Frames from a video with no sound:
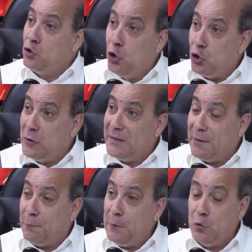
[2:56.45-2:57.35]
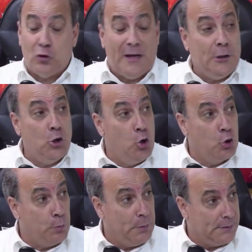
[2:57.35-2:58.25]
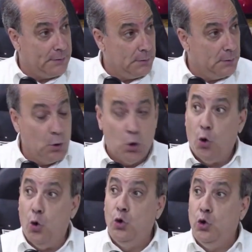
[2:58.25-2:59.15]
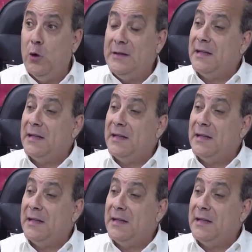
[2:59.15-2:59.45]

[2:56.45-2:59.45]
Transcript: dos desafíos enormes. Uno es la